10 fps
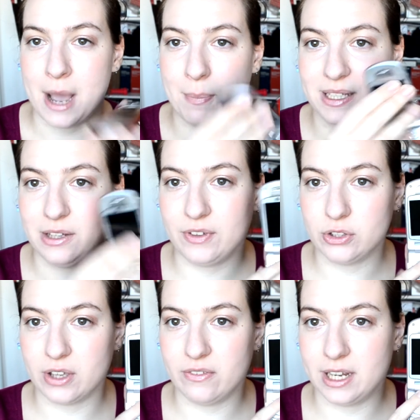a parte il
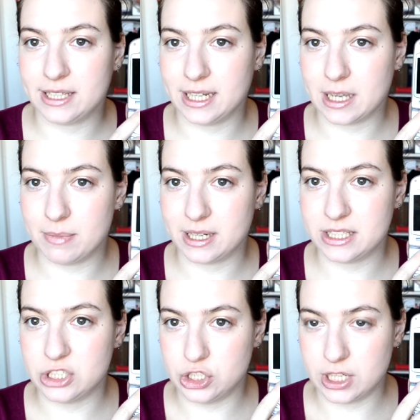fatto che aveva la telecamera che
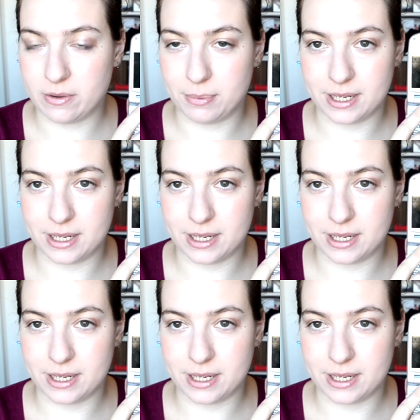si girava,